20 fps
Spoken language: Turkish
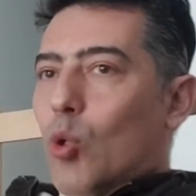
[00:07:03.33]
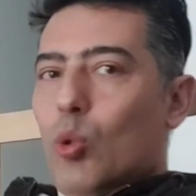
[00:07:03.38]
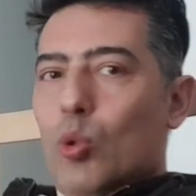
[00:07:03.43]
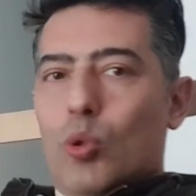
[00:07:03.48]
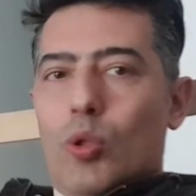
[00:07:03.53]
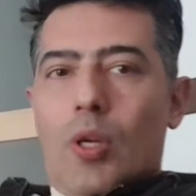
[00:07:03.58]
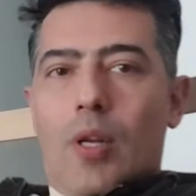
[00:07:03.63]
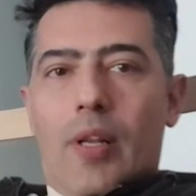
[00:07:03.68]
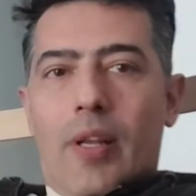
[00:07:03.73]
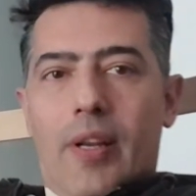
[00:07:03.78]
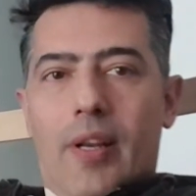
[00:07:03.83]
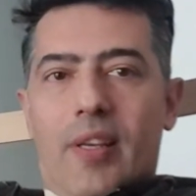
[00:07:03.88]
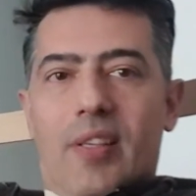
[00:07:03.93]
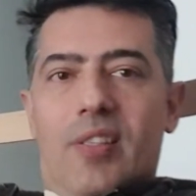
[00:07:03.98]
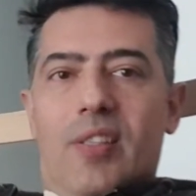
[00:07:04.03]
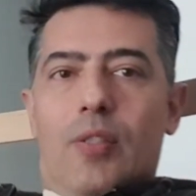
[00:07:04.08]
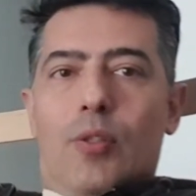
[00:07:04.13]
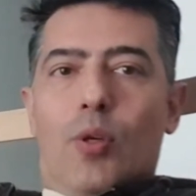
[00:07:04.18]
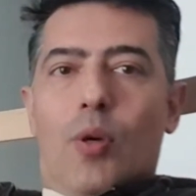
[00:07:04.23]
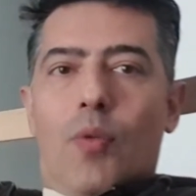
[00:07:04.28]
hücrelere
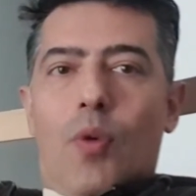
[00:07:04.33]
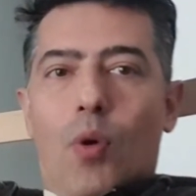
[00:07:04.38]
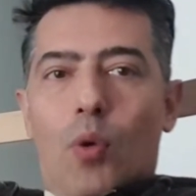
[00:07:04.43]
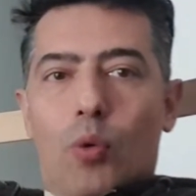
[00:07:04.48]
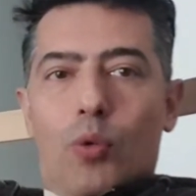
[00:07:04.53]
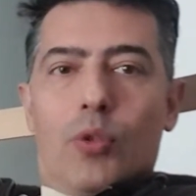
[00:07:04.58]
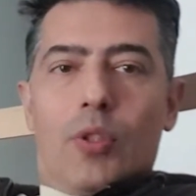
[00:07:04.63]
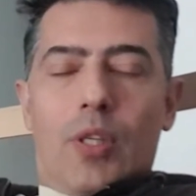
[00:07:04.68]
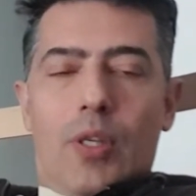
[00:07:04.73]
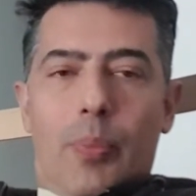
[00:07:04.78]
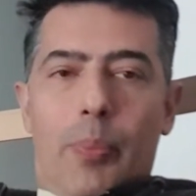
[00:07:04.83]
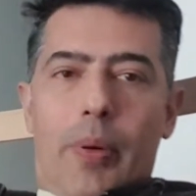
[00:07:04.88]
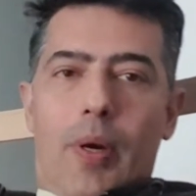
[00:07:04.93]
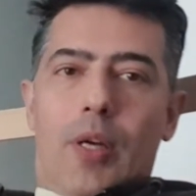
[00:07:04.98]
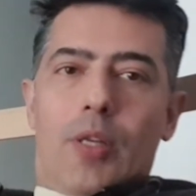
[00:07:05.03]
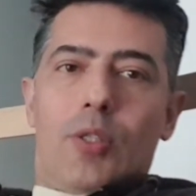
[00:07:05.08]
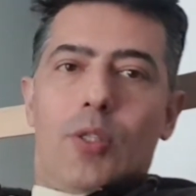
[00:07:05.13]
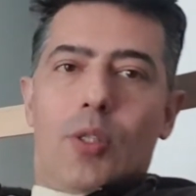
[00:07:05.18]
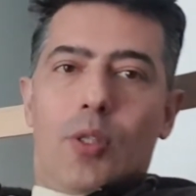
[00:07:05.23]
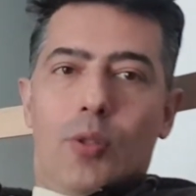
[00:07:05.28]
giriyor ve onları
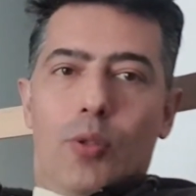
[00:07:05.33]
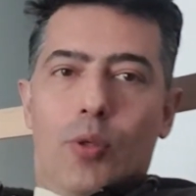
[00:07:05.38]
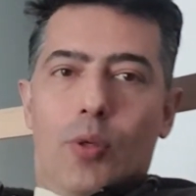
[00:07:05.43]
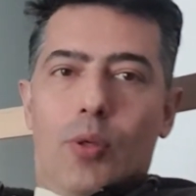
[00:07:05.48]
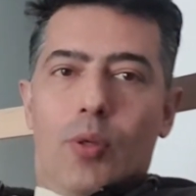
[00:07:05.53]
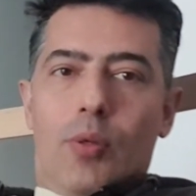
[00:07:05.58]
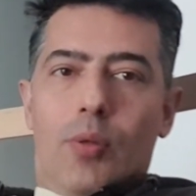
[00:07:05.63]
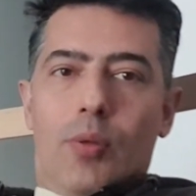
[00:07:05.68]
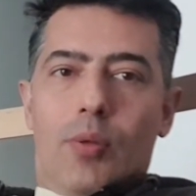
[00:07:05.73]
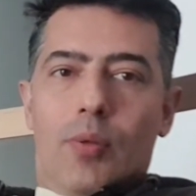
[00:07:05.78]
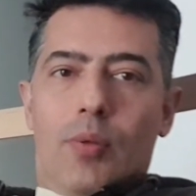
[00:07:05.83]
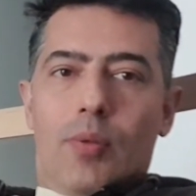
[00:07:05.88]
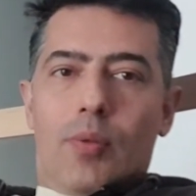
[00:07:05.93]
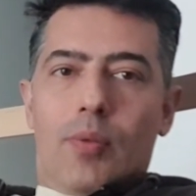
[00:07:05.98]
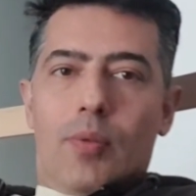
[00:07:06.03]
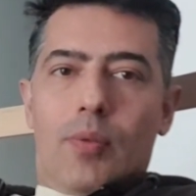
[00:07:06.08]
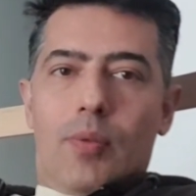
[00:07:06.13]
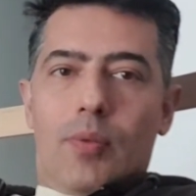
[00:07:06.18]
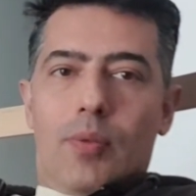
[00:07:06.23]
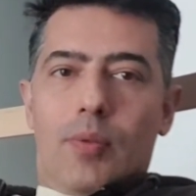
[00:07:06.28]
parçalıyor.
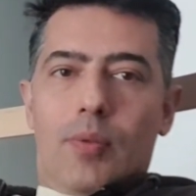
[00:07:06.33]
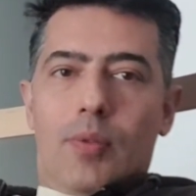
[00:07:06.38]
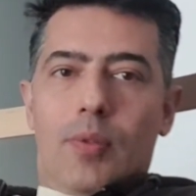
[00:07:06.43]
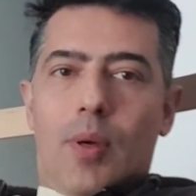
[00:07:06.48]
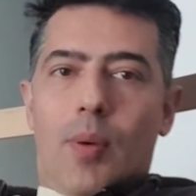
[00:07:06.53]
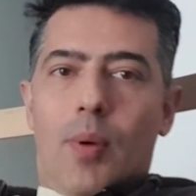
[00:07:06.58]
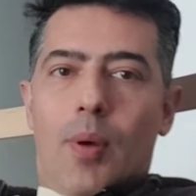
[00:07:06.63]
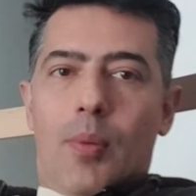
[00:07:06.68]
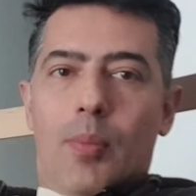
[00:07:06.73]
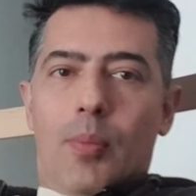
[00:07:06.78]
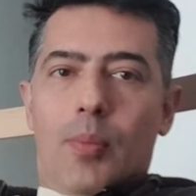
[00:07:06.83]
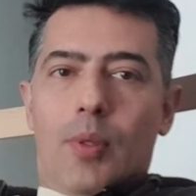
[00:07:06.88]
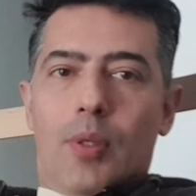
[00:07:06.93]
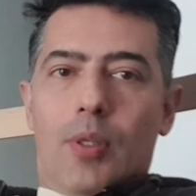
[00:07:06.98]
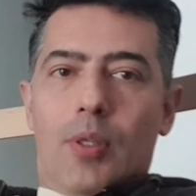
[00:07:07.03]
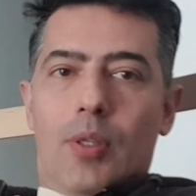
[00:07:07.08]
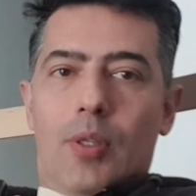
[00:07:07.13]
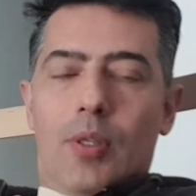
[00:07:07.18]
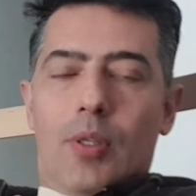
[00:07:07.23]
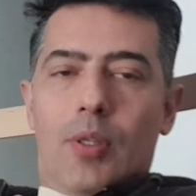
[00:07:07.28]
Tamam mı?